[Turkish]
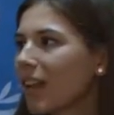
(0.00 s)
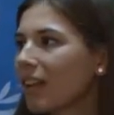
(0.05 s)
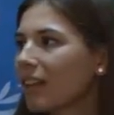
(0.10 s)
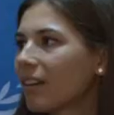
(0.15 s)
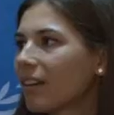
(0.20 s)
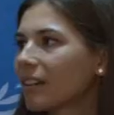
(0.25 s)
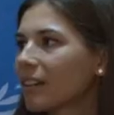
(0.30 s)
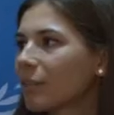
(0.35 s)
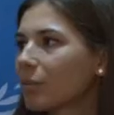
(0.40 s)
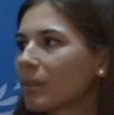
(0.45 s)

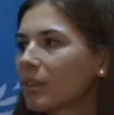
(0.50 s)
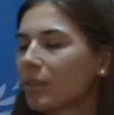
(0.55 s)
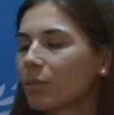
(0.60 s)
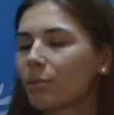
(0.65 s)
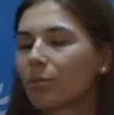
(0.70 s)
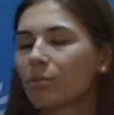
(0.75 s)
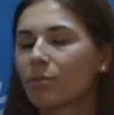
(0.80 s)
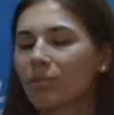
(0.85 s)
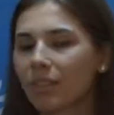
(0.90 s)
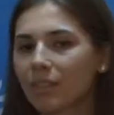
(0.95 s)
herhangi bir
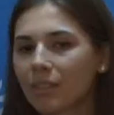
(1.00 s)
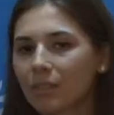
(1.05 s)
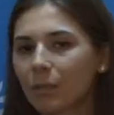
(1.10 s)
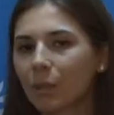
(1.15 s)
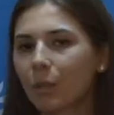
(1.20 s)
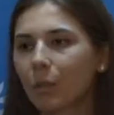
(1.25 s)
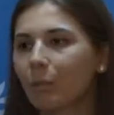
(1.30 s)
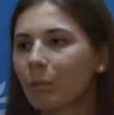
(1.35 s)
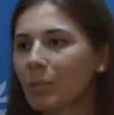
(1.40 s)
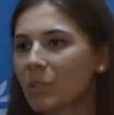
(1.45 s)
ücret
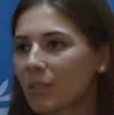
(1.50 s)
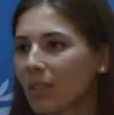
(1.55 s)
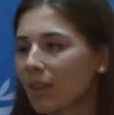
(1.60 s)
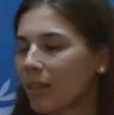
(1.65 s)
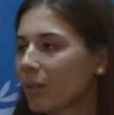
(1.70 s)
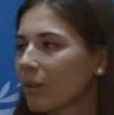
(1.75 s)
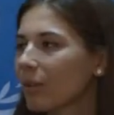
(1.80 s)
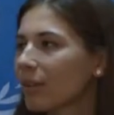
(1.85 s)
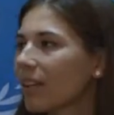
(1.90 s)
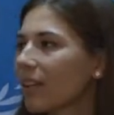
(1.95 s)
yok, bir
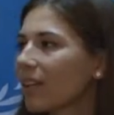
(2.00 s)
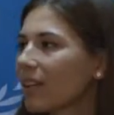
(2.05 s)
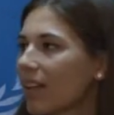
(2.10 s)
şey yok.